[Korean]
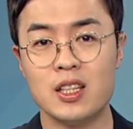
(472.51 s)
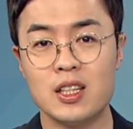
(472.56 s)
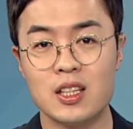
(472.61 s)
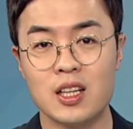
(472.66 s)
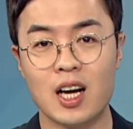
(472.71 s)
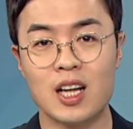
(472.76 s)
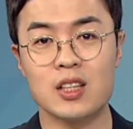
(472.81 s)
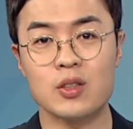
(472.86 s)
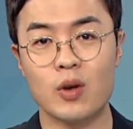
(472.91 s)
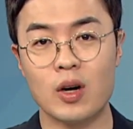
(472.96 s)

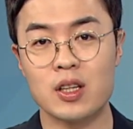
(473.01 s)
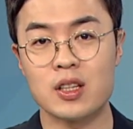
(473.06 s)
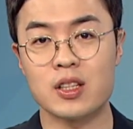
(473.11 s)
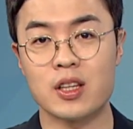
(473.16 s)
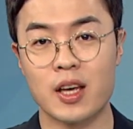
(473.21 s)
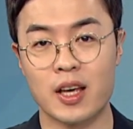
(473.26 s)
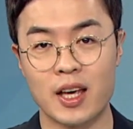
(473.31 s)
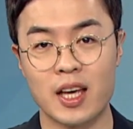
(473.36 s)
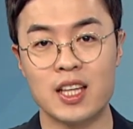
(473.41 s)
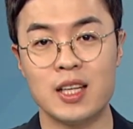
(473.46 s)

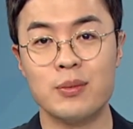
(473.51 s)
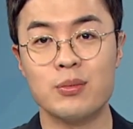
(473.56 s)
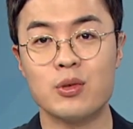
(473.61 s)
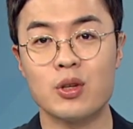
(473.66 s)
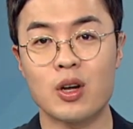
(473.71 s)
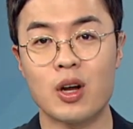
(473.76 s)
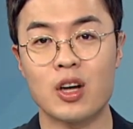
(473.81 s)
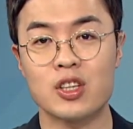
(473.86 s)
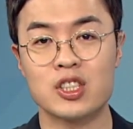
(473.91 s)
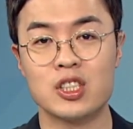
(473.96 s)
인간관계에
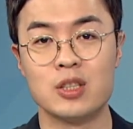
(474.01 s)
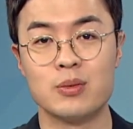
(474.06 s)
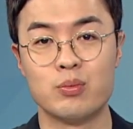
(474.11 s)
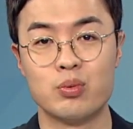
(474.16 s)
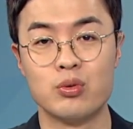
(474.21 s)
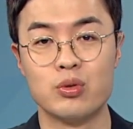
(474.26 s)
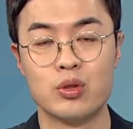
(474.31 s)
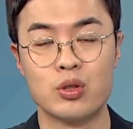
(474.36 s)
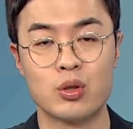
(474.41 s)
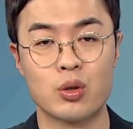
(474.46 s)
힘들어하시는
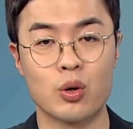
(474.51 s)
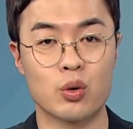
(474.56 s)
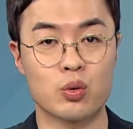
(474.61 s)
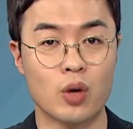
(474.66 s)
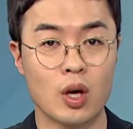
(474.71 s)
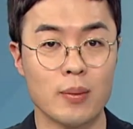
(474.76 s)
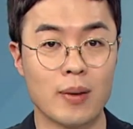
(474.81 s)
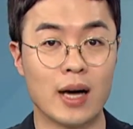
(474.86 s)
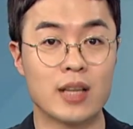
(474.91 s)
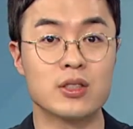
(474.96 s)
분들도
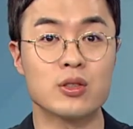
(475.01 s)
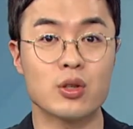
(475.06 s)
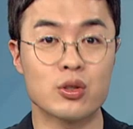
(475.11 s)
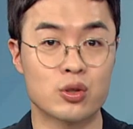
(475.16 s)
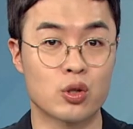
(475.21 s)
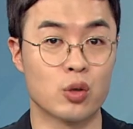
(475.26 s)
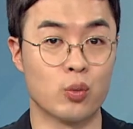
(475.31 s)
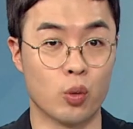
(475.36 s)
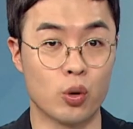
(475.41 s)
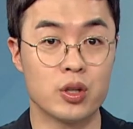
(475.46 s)
꽤 많은
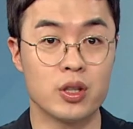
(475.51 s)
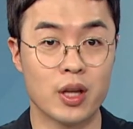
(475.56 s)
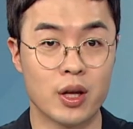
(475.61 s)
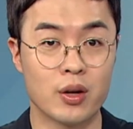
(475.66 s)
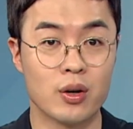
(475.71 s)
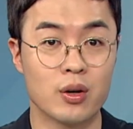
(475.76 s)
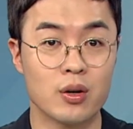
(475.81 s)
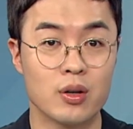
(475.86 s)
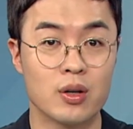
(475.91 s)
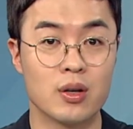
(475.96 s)
것으로 보이네요.